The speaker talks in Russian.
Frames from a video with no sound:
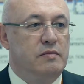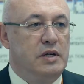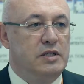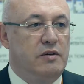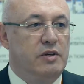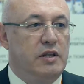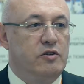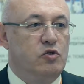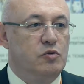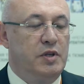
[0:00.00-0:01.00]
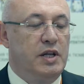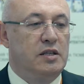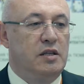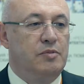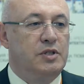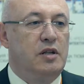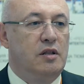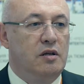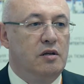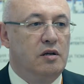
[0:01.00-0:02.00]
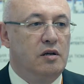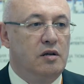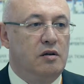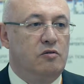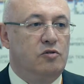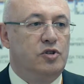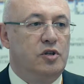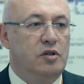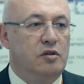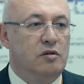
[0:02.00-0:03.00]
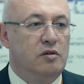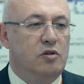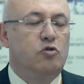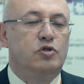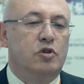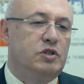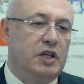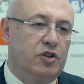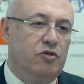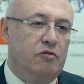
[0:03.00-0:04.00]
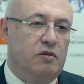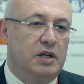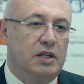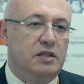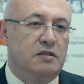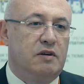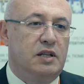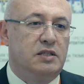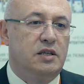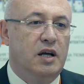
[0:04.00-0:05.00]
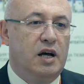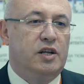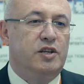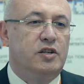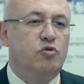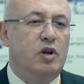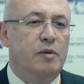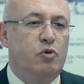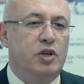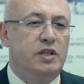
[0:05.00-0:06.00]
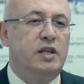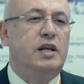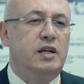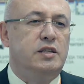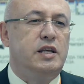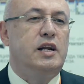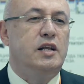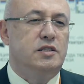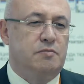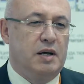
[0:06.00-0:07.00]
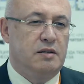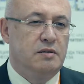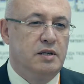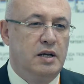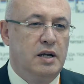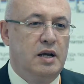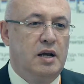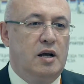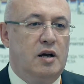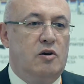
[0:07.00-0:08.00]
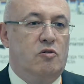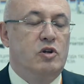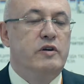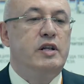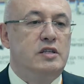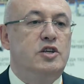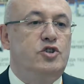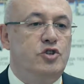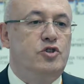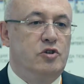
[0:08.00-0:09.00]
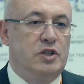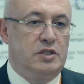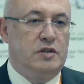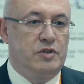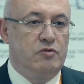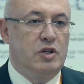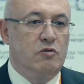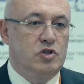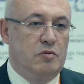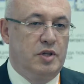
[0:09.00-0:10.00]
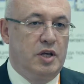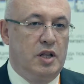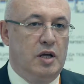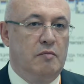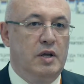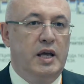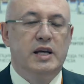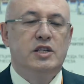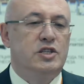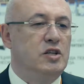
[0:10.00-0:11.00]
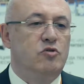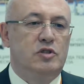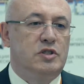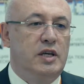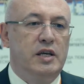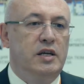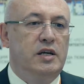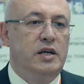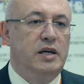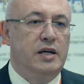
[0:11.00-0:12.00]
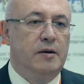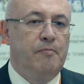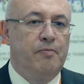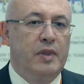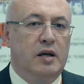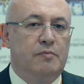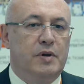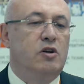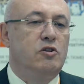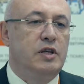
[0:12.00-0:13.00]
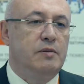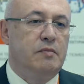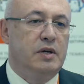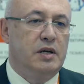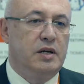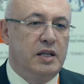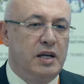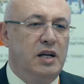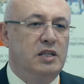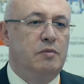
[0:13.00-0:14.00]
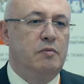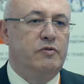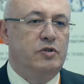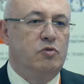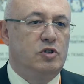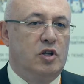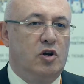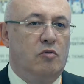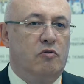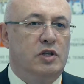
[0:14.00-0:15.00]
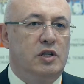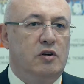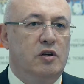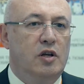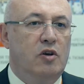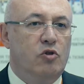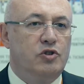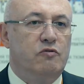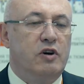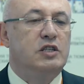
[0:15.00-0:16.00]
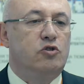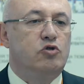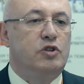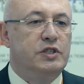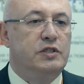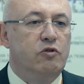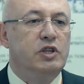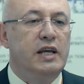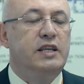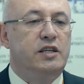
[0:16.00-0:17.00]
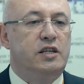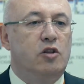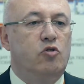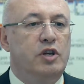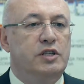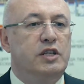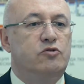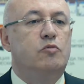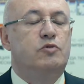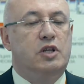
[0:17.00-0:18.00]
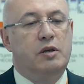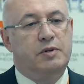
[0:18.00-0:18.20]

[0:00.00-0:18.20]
Александр Викторович Кузьмин как-то написал очень грустную статью. Она называлась «Архитектура эпохи терроризма». Он говорил о защищенности всего того, что мы делаем. Это же относится и к природным катаклизмам и всему остальному. Вот это очень важно, то, что сегодня эти технологии здесь в том числе и